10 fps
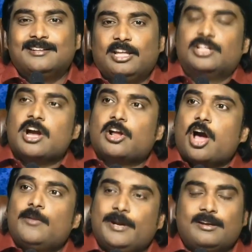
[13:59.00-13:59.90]
ఎందుకు అక్కడ
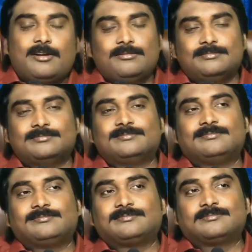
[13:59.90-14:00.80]
కాలు పెట్టాడు
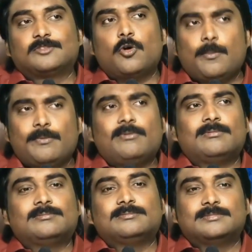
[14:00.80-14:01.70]
కోపం
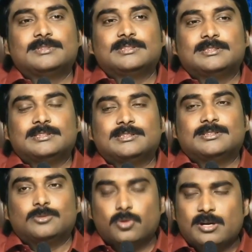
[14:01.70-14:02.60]

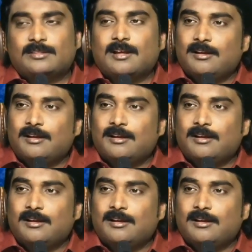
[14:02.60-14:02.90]
ఉగ్రత